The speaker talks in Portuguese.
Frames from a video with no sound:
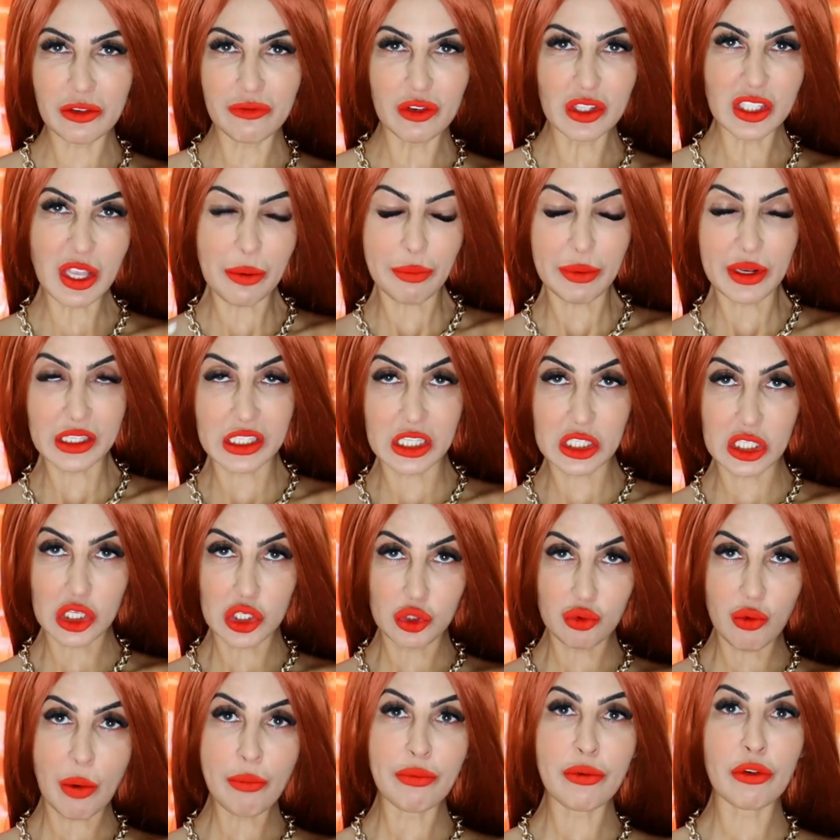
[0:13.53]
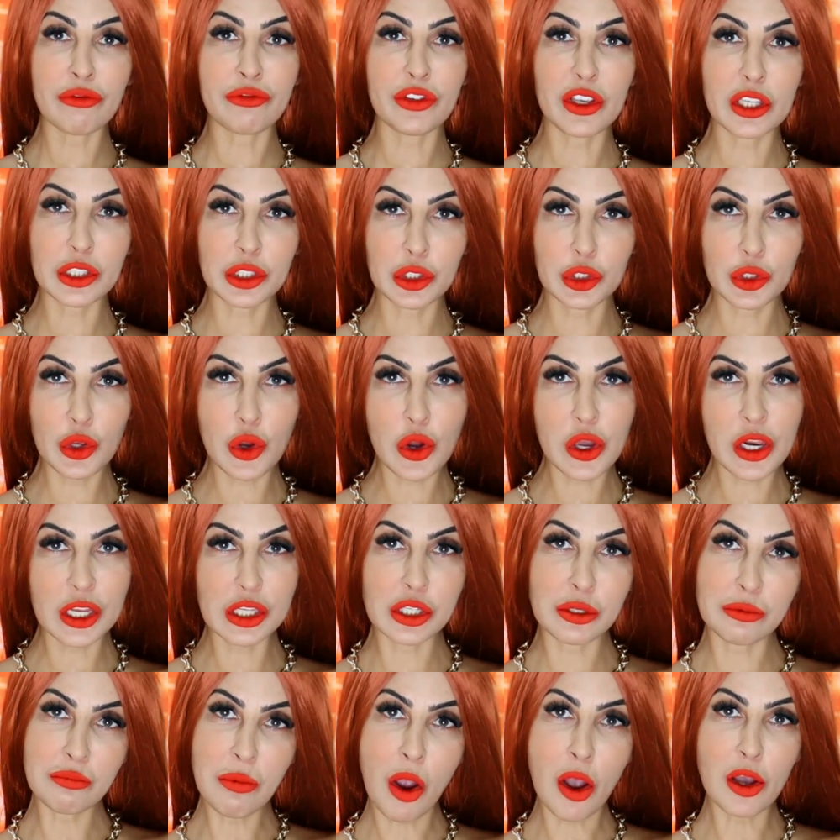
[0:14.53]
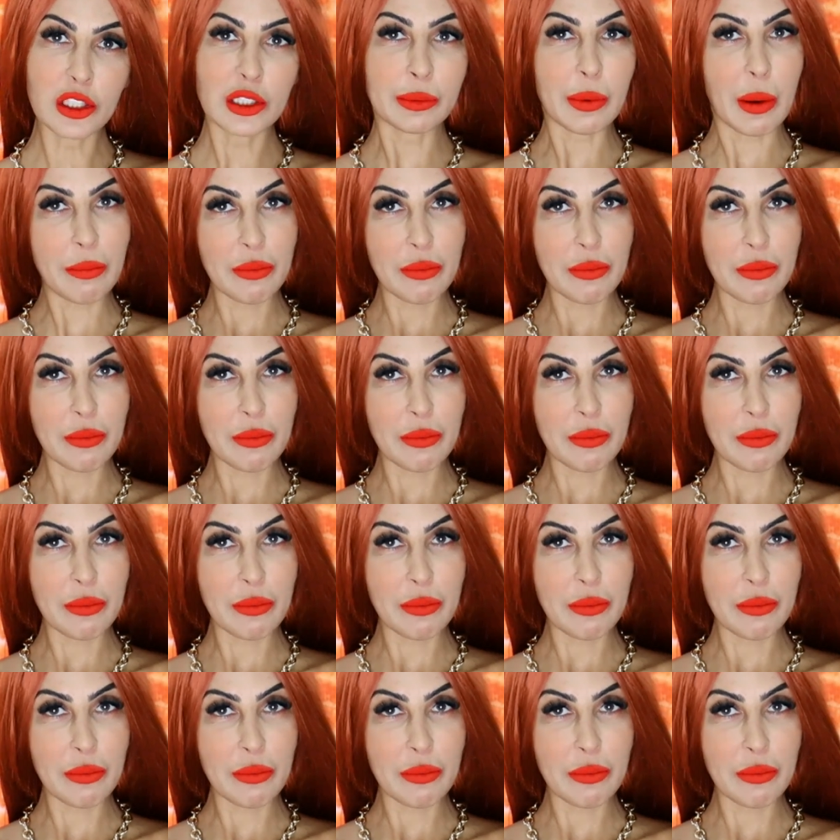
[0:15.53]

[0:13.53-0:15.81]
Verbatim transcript: que você precisa de uma professora de modos